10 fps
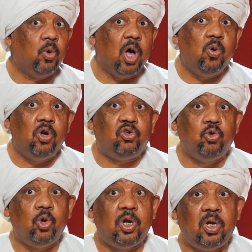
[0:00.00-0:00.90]
قالوا لي
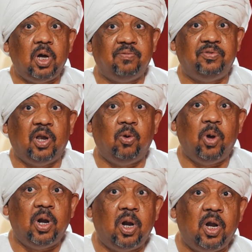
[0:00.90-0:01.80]
السوري افضل
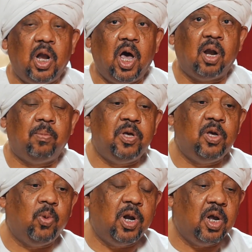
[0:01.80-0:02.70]
ولا
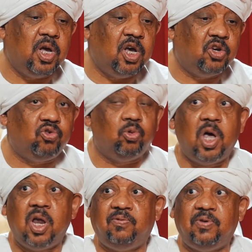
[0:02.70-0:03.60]
العربي ولا ايش
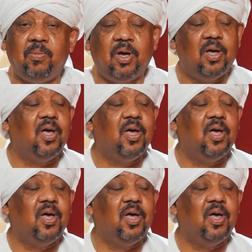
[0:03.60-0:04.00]
سوداني فيما